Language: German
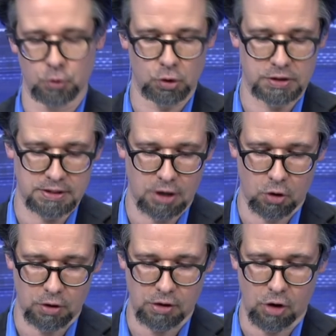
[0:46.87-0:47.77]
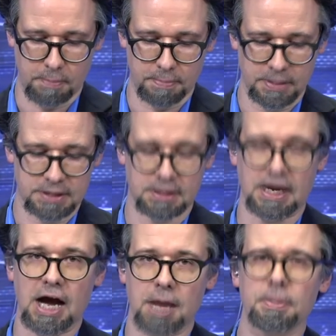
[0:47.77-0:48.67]
Und so ist es auch gekommen. Es
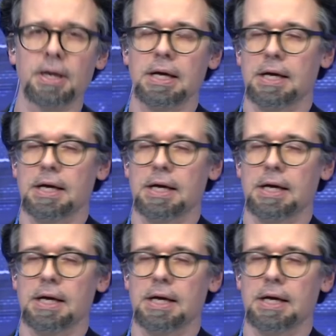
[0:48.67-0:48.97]
gab